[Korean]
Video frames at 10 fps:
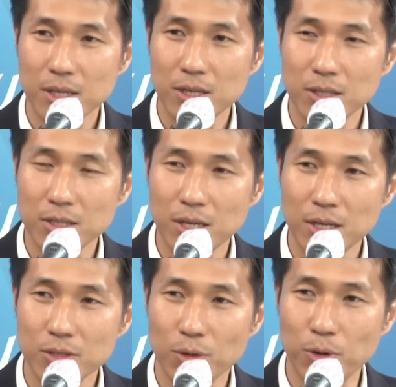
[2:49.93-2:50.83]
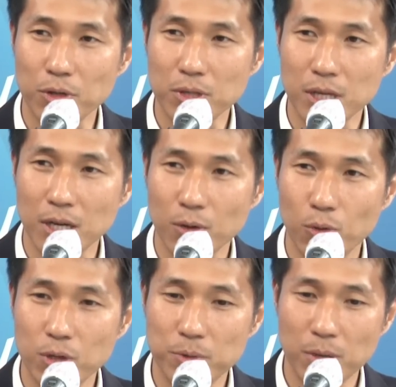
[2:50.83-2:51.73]
자산이 사라져 버렸다,
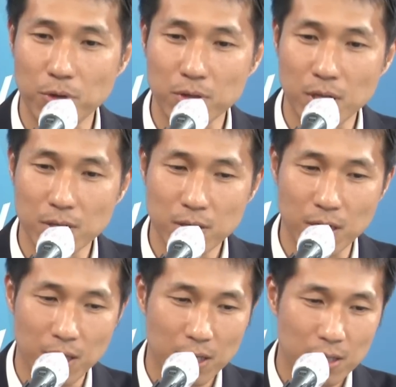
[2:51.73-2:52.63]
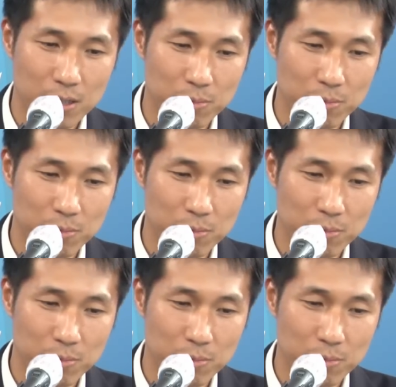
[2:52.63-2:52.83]
고립돼 버렸다 이렇게 지금